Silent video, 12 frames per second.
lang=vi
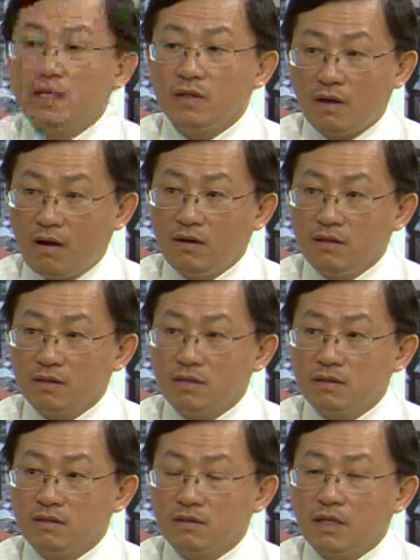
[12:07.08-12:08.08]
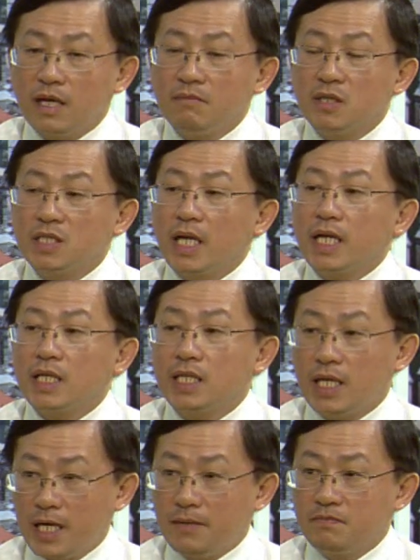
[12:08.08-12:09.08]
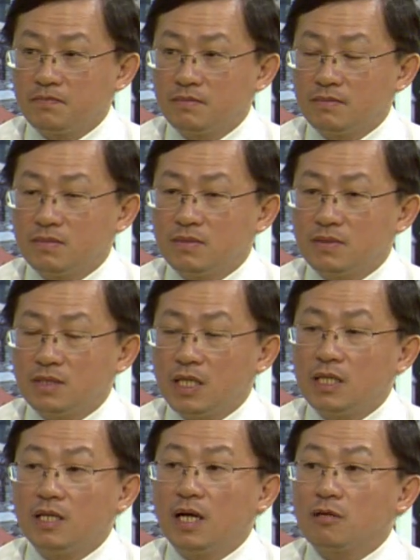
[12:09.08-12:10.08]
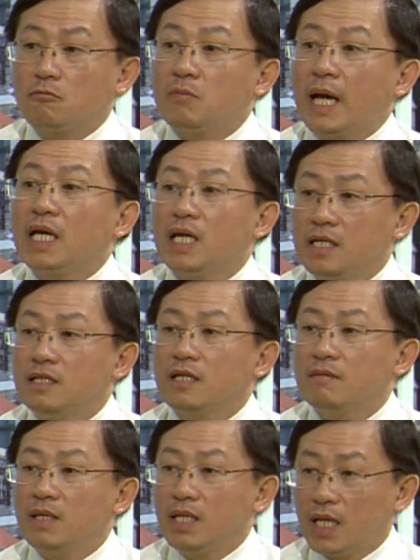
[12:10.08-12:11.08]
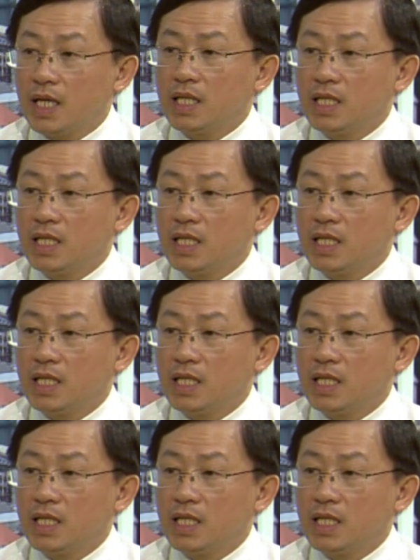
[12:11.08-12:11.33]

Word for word: nhỏ MSH nó giảm thì là cũng đã nghĩ tới cái bệnh này